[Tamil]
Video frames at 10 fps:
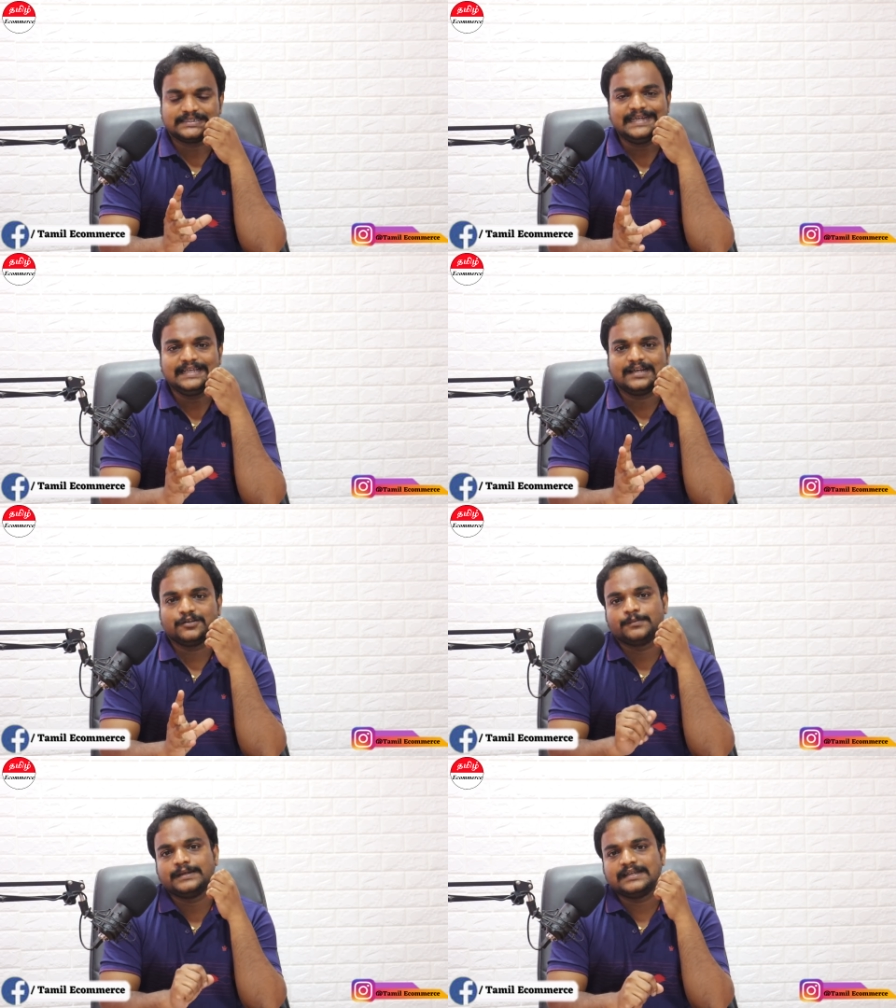
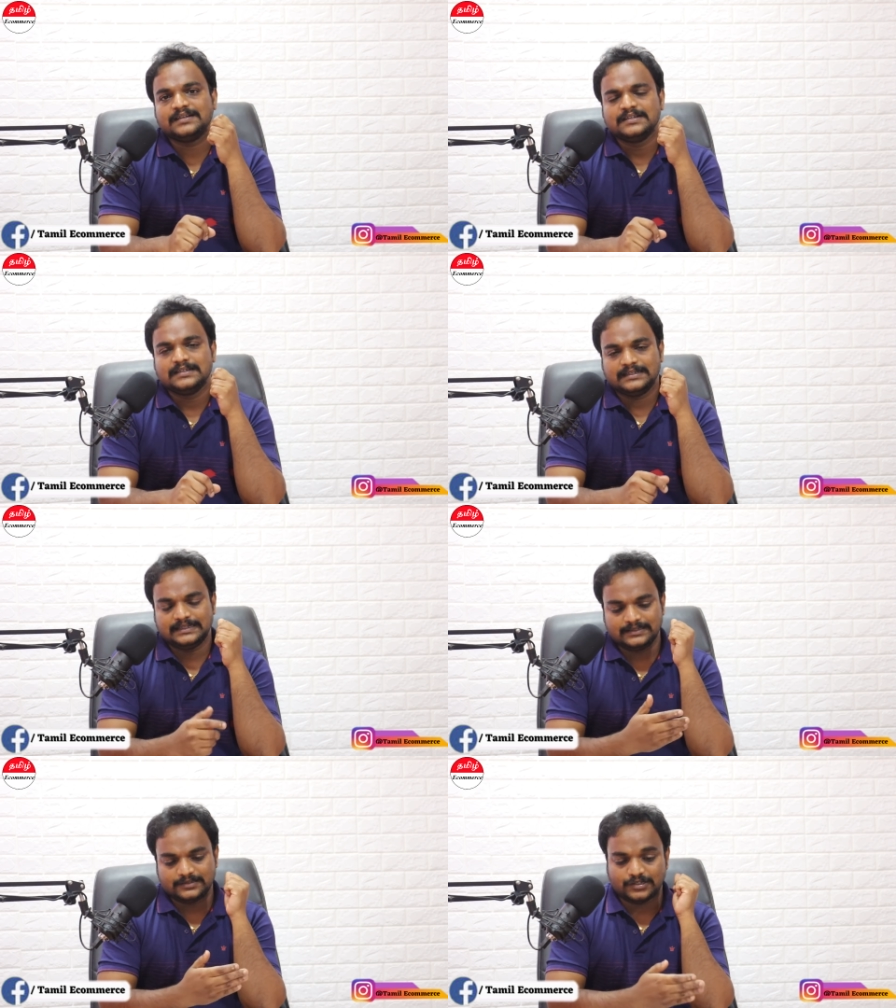ஷைனிங்கான ஒரு
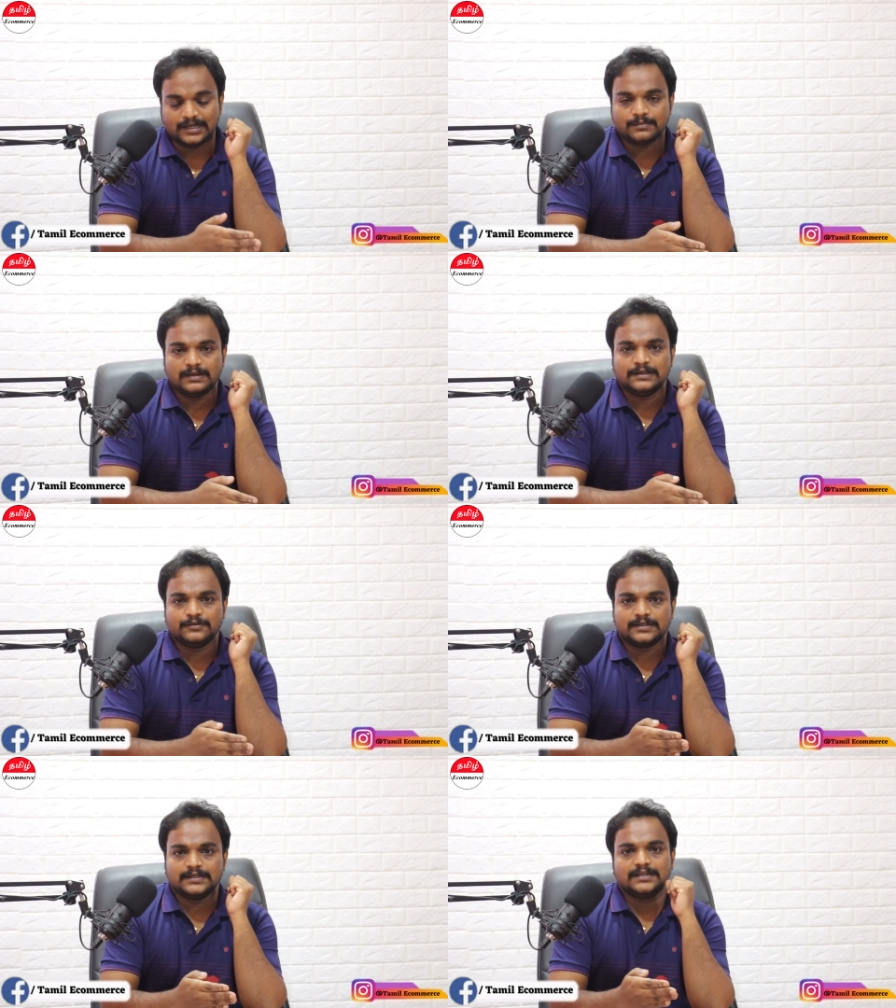மெட்டீரியல்
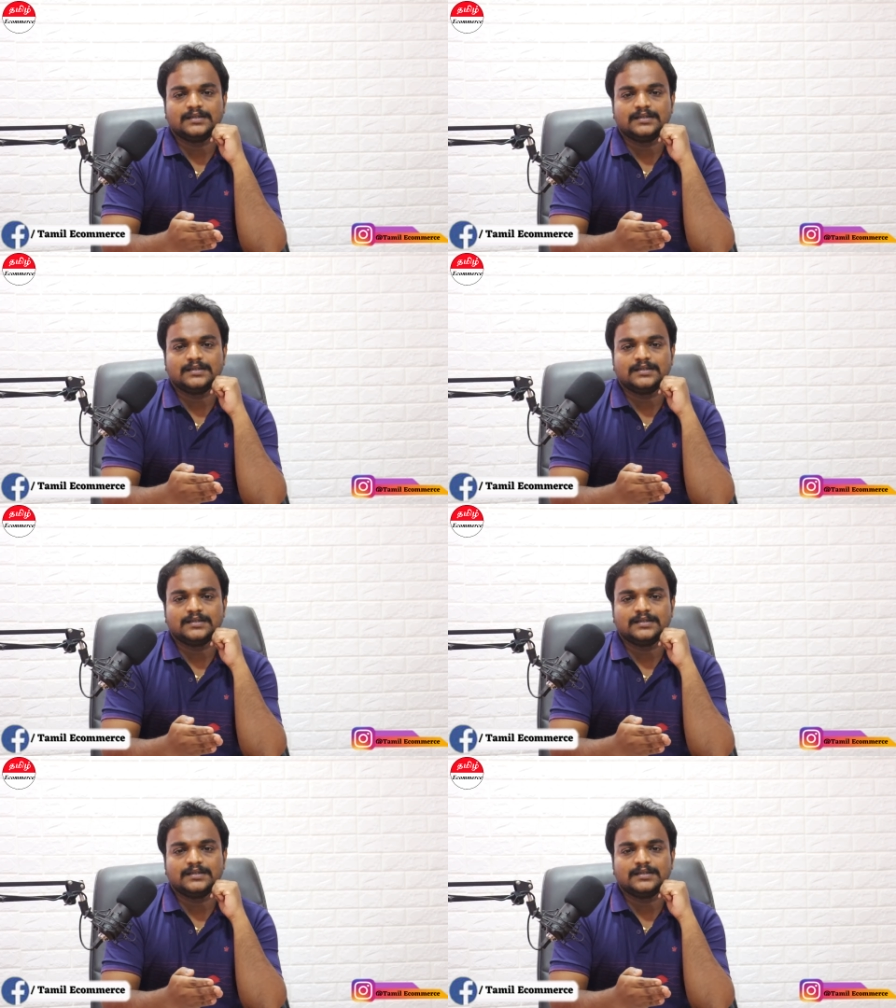நார்மலாக ஒரு